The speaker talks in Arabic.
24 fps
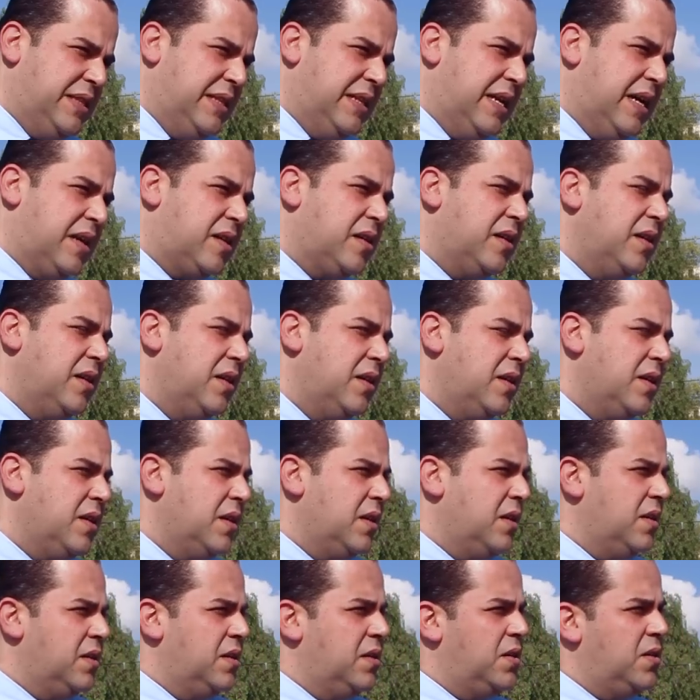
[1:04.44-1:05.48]
دينار
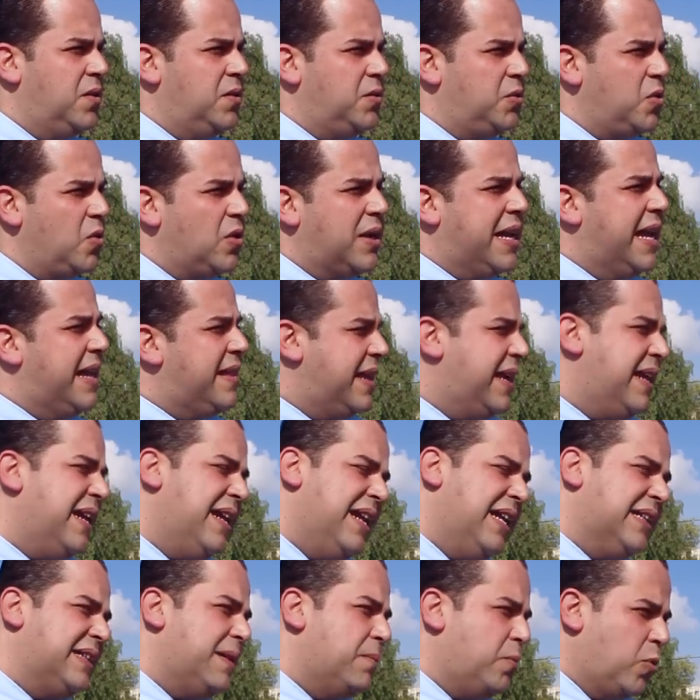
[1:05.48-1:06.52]
دونك هذا انا
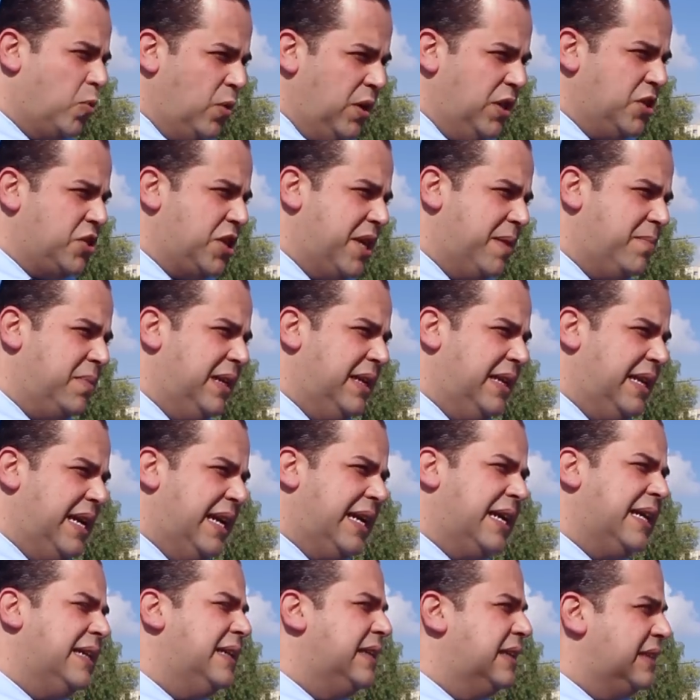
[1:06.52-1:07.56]
نعتبره ايجابي
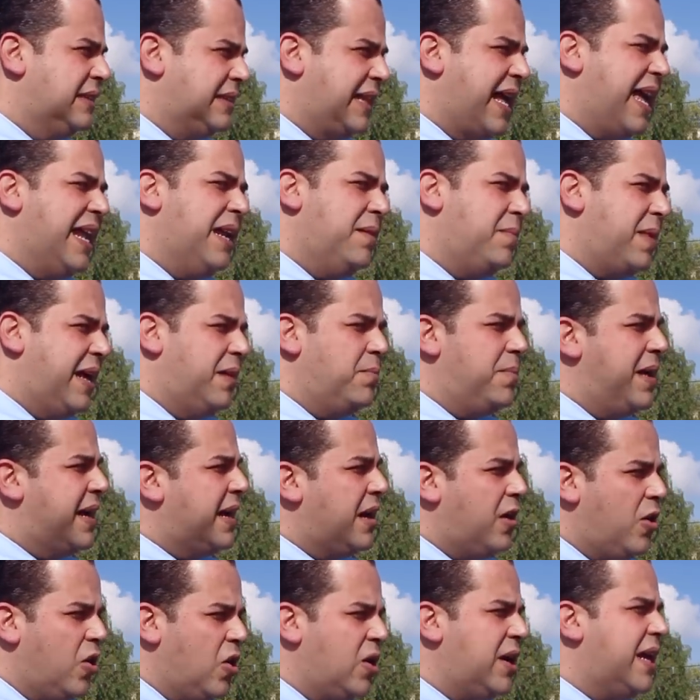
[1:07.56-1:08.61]
لكن نطالب
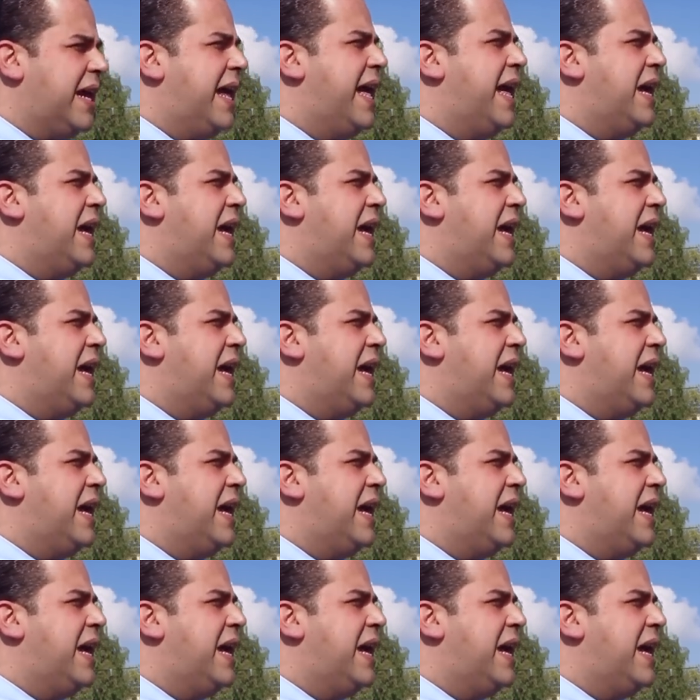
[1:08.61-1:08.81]
مره اخرى